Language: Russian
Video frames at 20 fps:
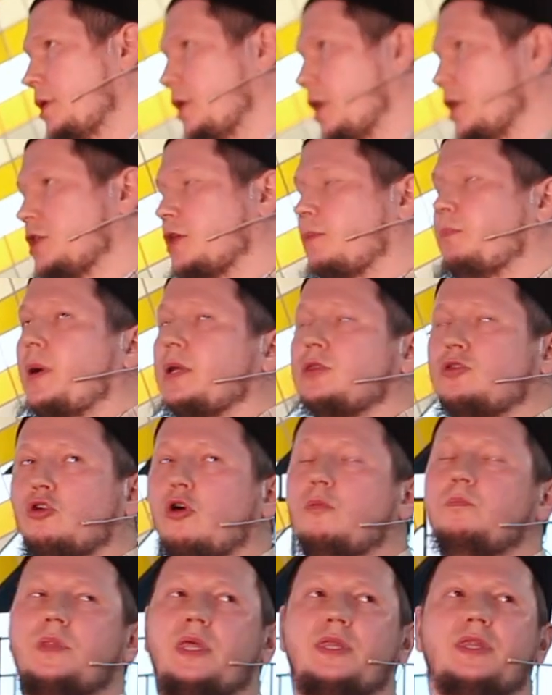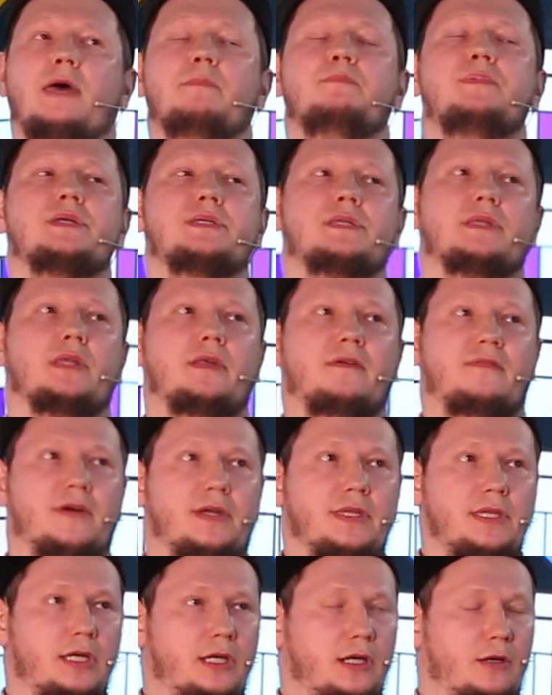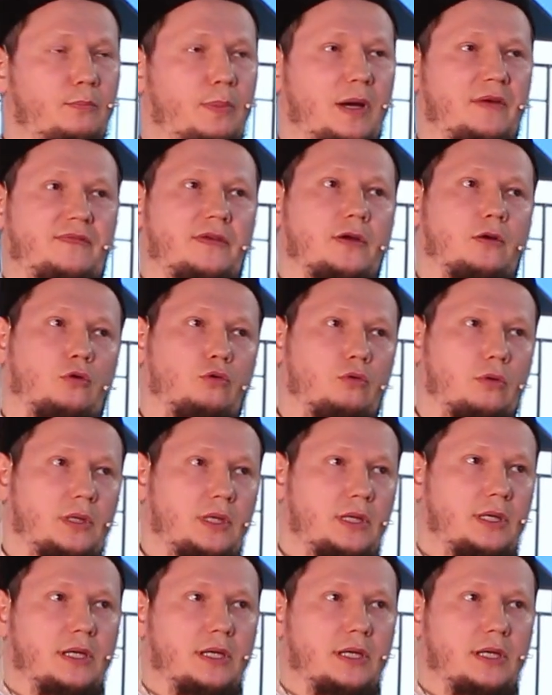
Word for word: Это подробно написано в книгах по фиху,